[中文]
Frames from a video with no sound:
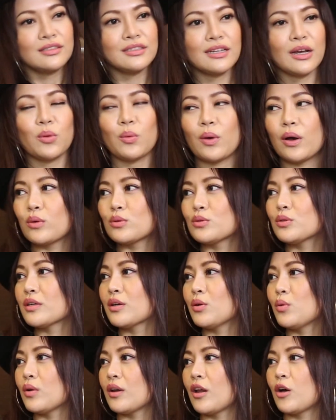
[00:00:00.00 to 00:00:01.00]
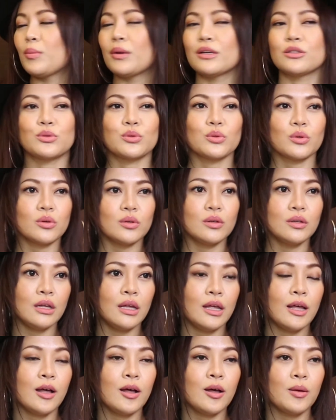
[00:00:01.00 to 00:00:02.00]
唱完我就跟我老板说，
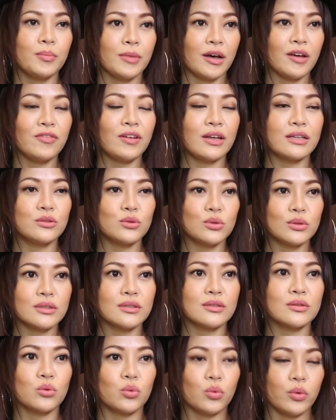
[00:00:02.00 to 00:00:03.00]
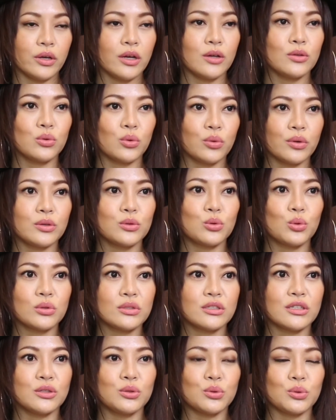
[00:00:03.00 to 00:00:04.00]
麻烦就是我要努力多
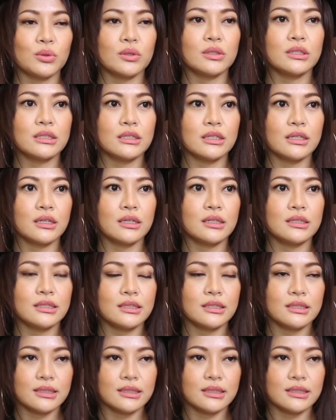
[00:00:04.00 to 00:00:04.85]
争取一些